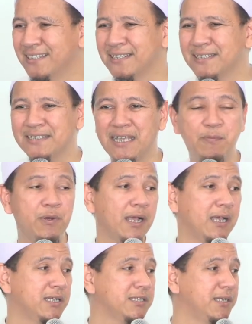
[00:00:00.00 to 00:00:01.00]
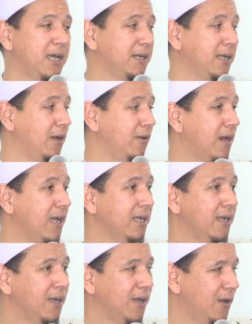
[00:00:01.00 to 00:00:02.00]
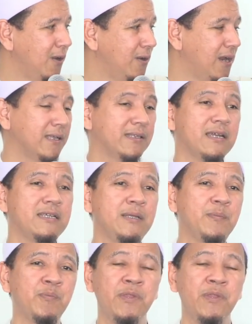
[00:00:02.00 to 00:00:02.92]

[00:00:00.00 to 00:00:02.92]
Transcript: Saya pun akan senang dengan orang orang tadi.